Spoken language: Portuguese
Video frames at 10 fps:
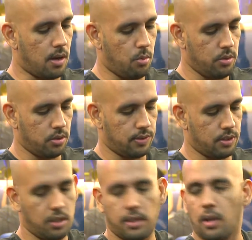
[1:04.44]
com isso você
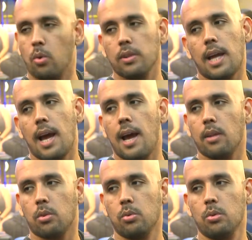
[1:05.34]
tinha que ter
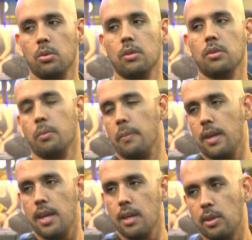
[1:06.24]
contato do
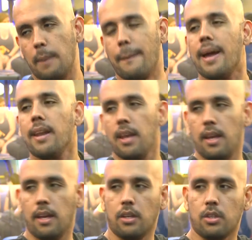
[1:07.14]
meio, ter
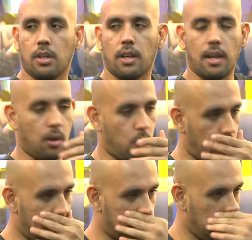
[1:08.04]
parente, aquela
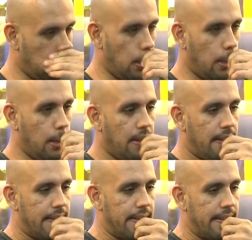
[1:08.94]
coisa.
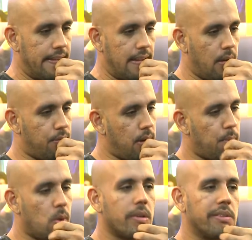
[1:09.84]
E aí eu falei,
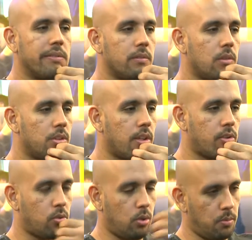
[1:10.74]
pô, já
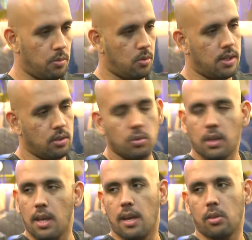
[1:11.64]
sou no meu canto
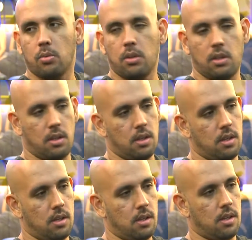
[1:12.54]
quieto
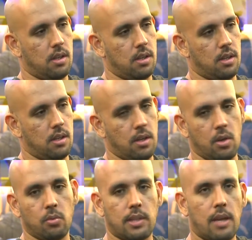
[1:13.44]
e eu
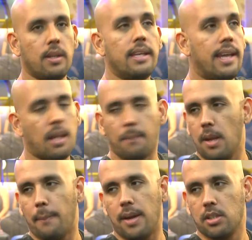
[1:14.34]
não tenho ninguém da
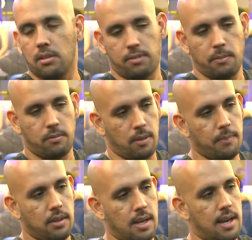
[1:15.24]
minha partida
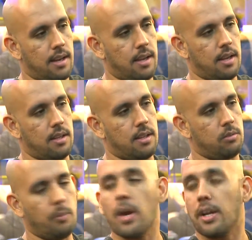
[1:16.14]
familiar é, é
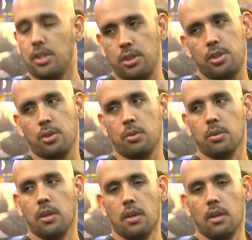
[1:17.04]
do meio artístico,